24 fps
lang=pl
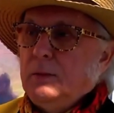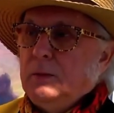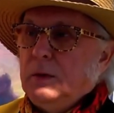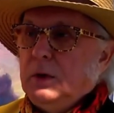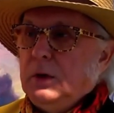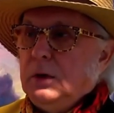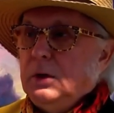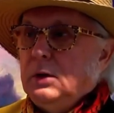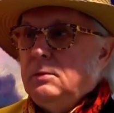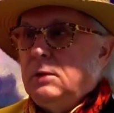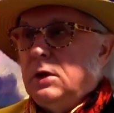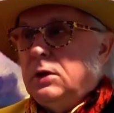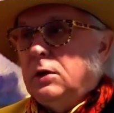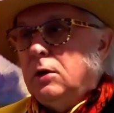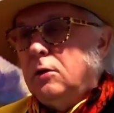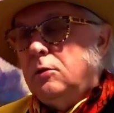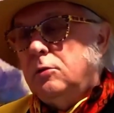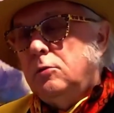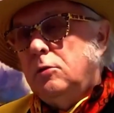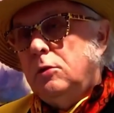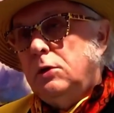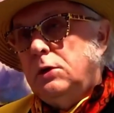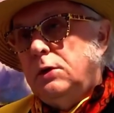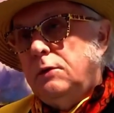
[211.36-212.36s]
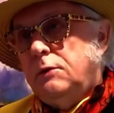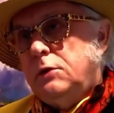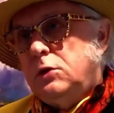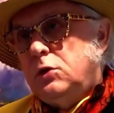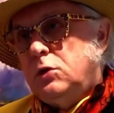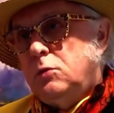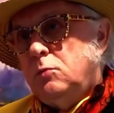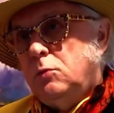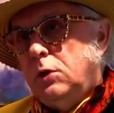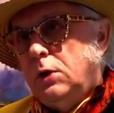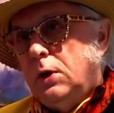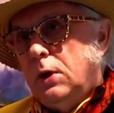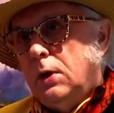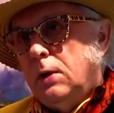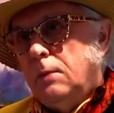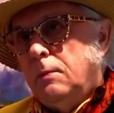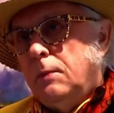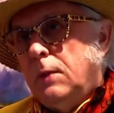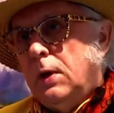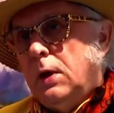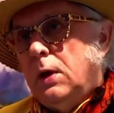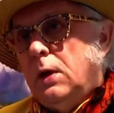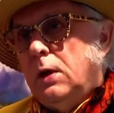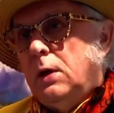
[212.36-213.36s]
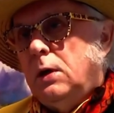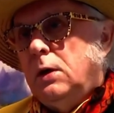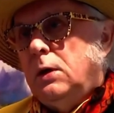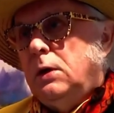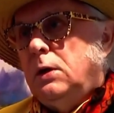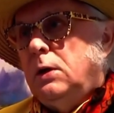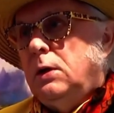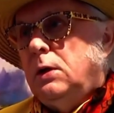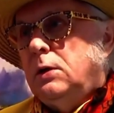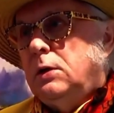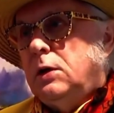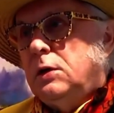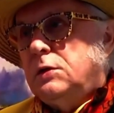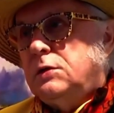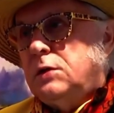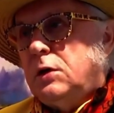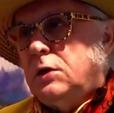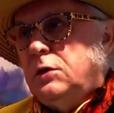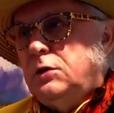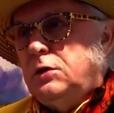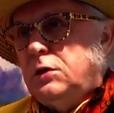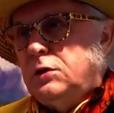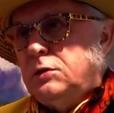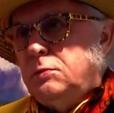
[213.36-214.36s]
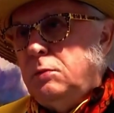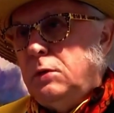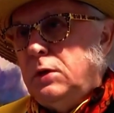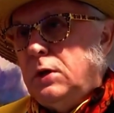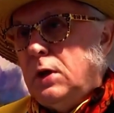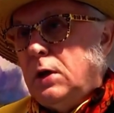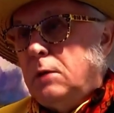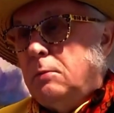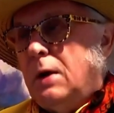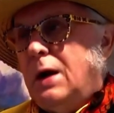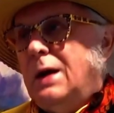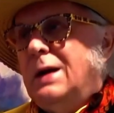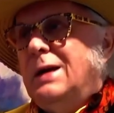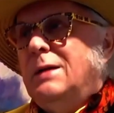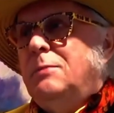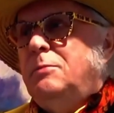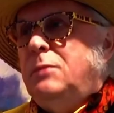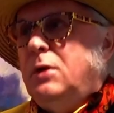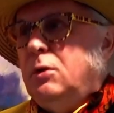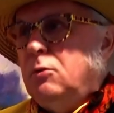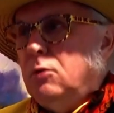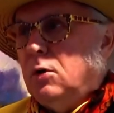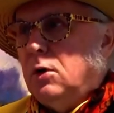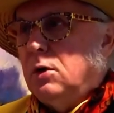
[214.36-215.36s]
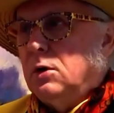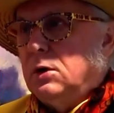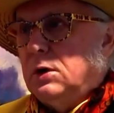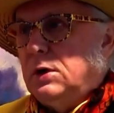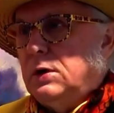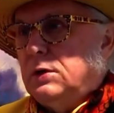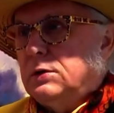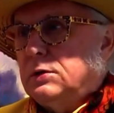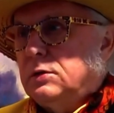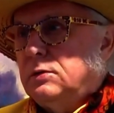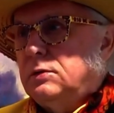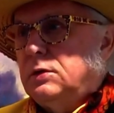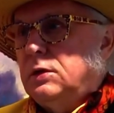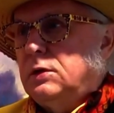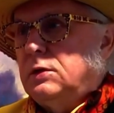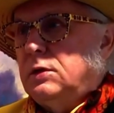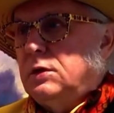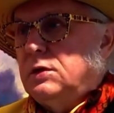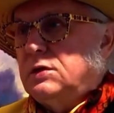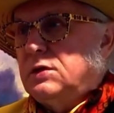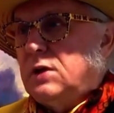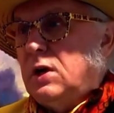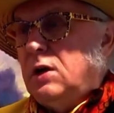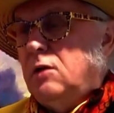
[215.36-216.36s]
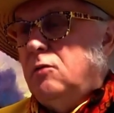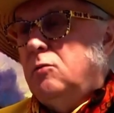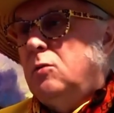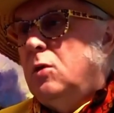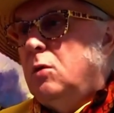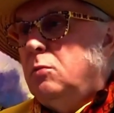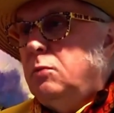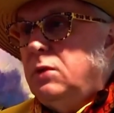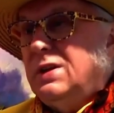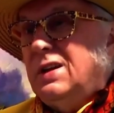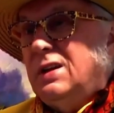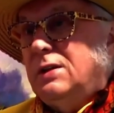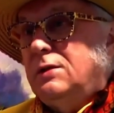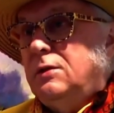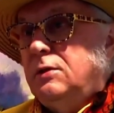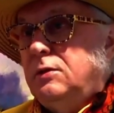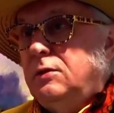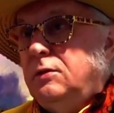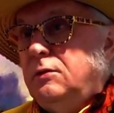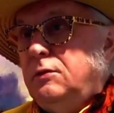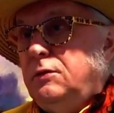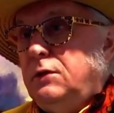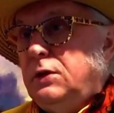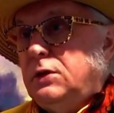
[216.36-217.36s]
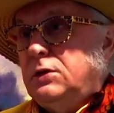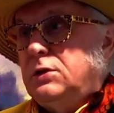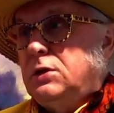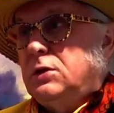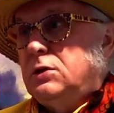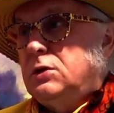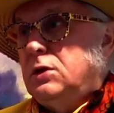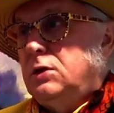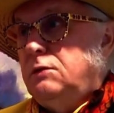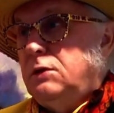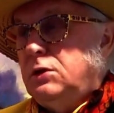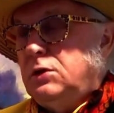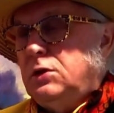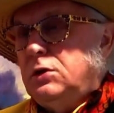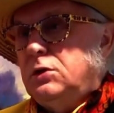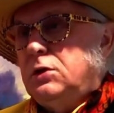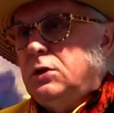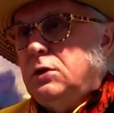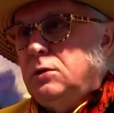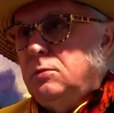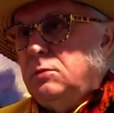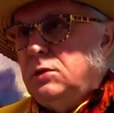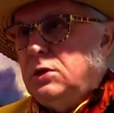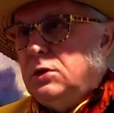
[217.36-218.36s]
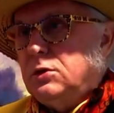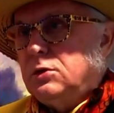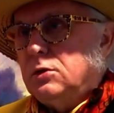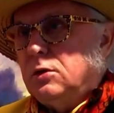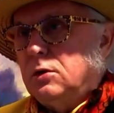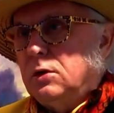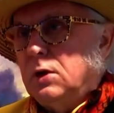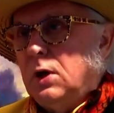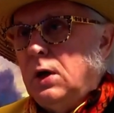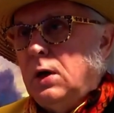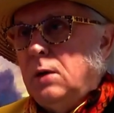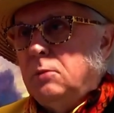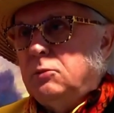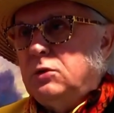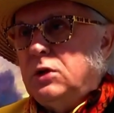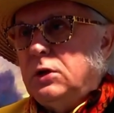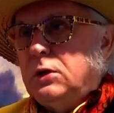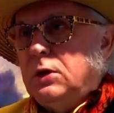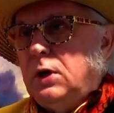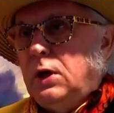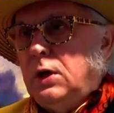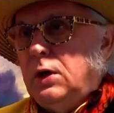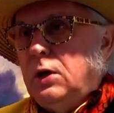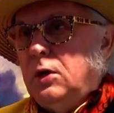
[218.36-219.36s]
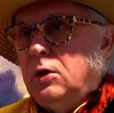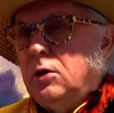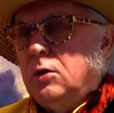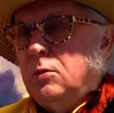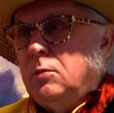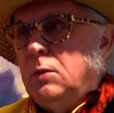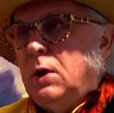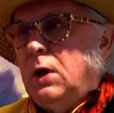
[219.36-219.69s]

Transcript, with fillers: i dlatego on długo nie wytrzymuje. I te strachy się zmieniają, ale był okres, że tych strachów było ponad 200 czy 270 przed galerią.